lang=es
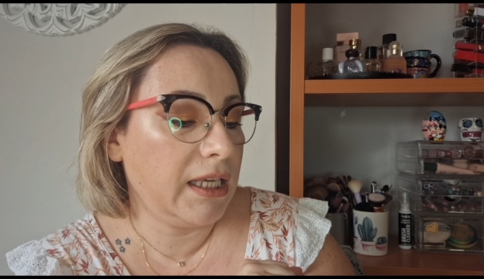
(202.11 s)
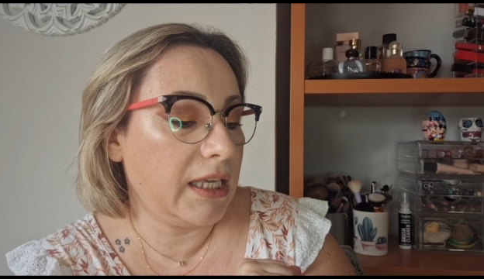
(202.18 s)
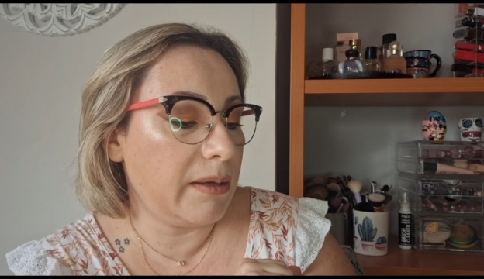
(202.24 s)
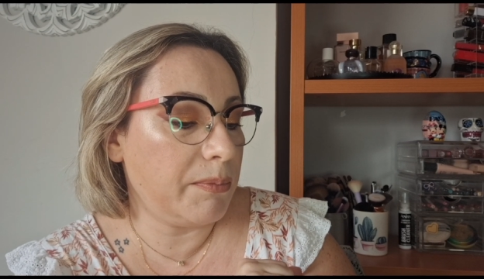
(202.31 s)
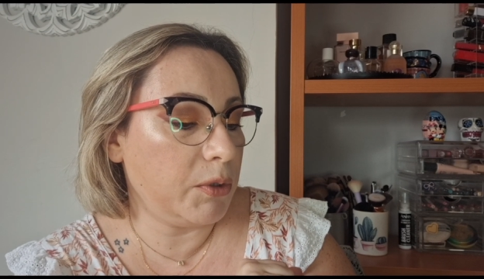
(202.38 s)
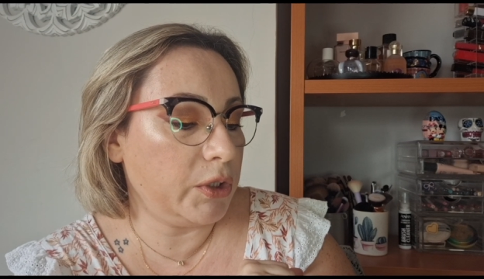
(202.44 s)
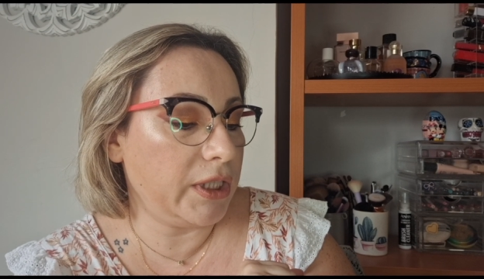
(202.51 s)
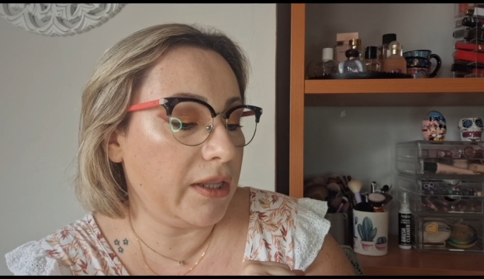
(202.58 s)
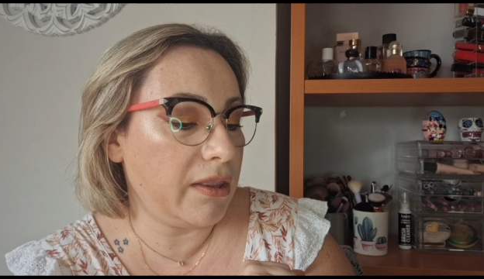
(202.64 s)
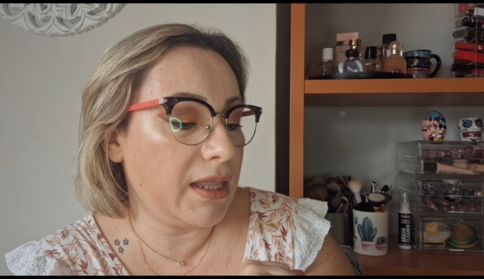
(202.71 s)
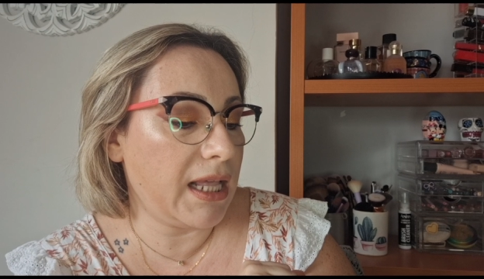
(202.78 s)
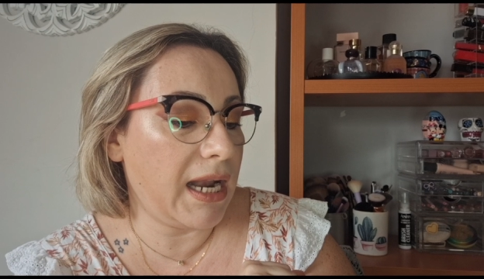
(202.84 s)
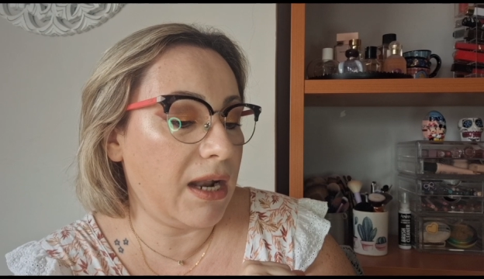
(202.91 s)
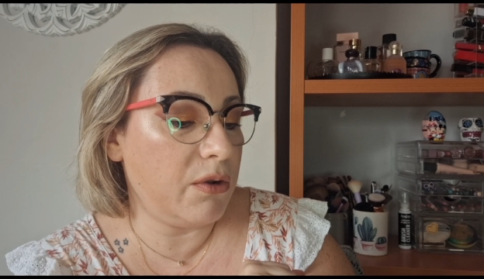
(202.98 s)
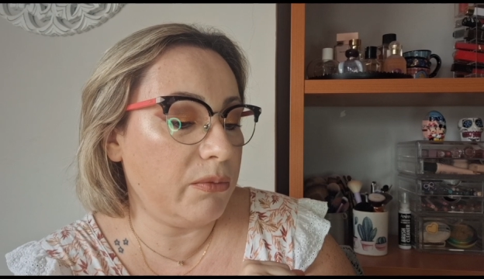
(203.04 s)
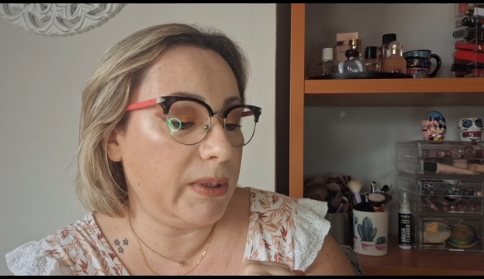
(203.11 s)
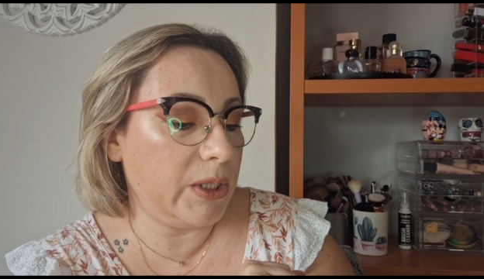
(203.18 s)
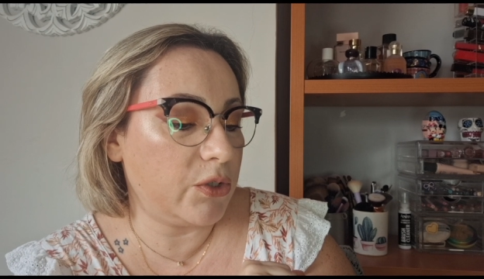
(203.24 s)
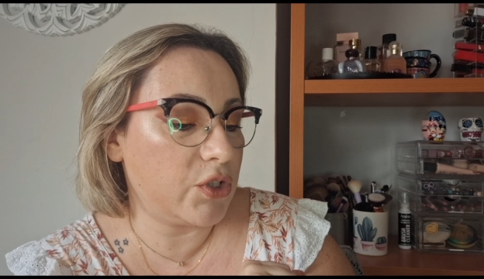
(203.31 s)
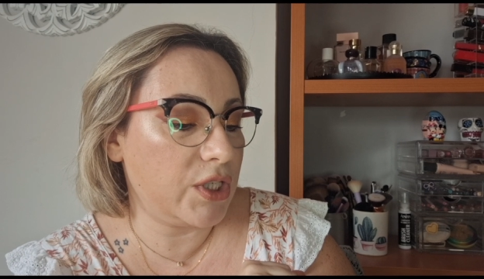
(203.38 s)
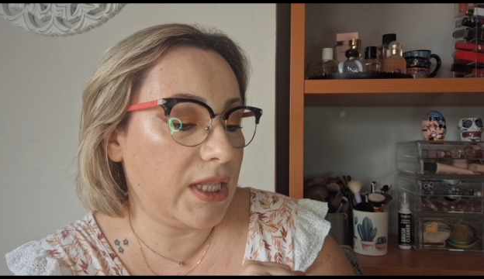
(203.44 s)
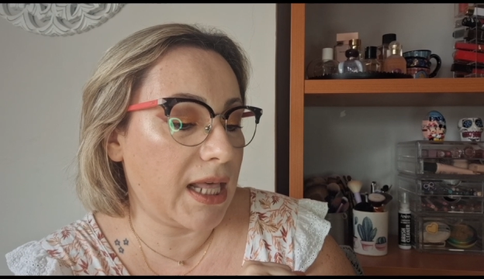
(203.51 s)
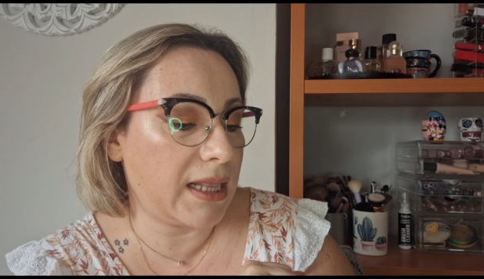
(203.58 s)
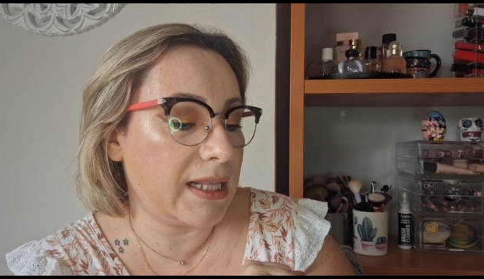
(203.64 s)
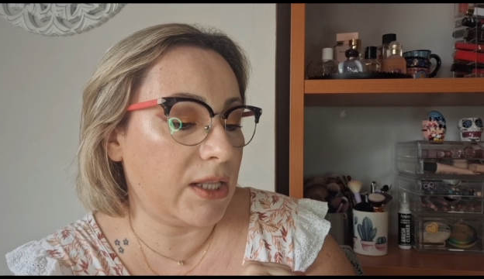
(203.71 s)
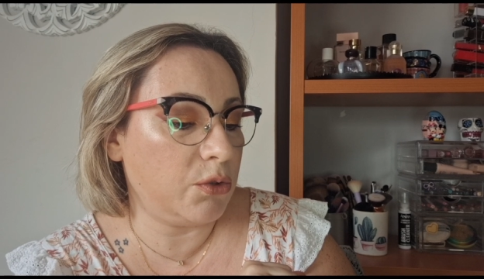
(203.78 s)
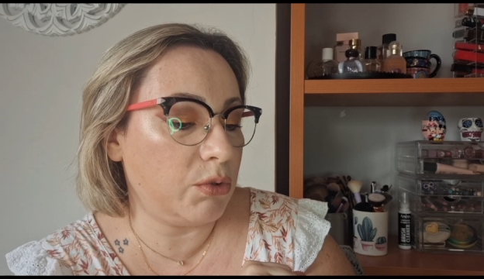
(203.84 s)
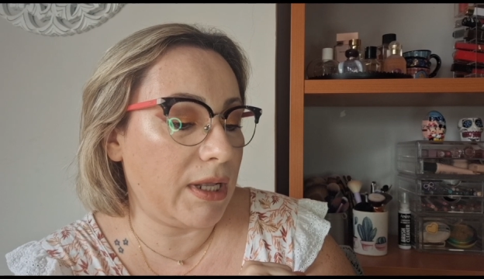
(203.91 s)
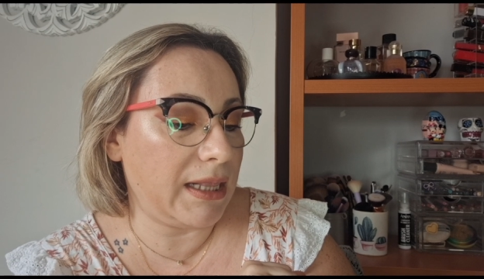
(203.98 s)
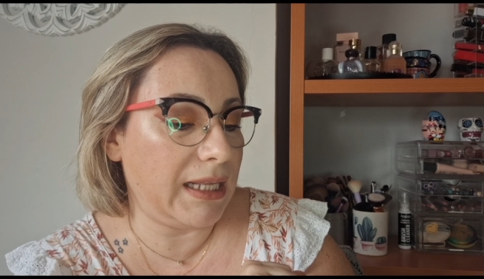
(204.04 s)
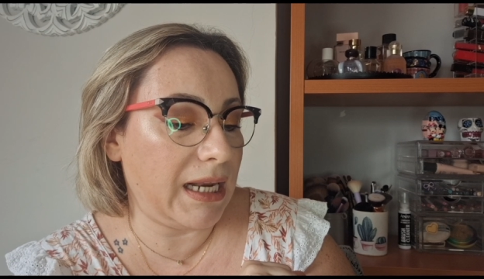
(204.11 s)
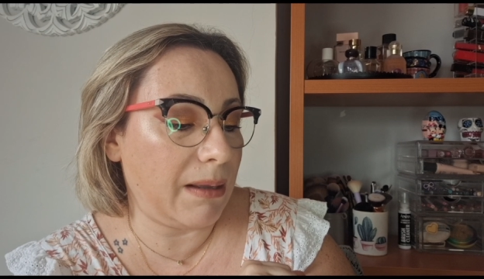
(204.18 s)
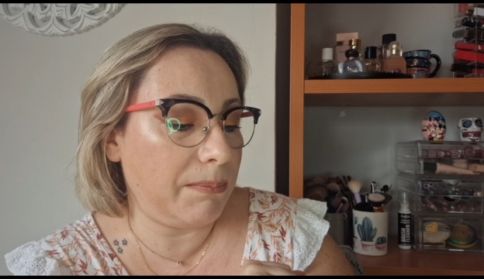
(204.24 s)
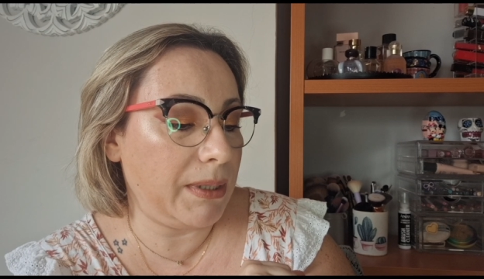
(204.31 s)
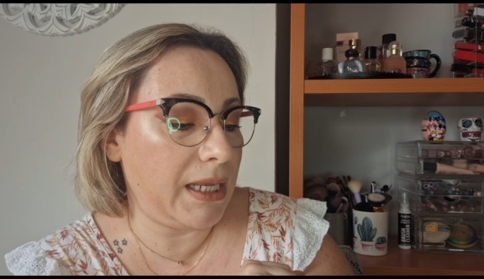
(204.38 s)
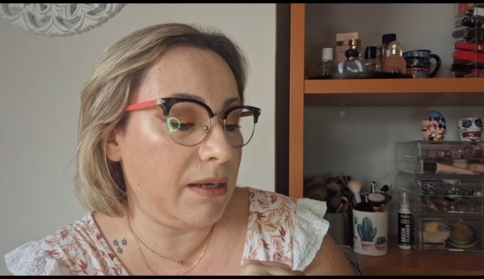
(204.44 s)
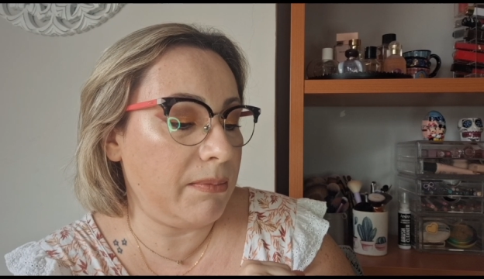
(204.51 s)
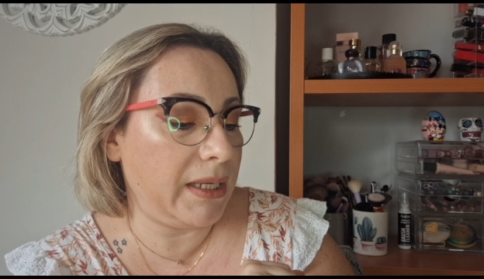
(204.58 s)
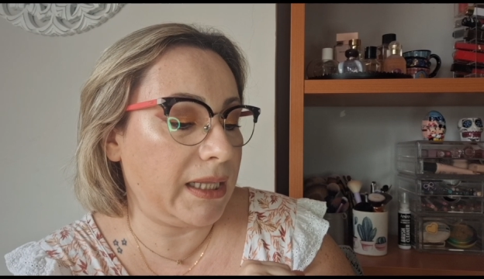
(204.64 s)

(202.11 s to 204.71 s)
que potencia la luminosidad natural de la piel,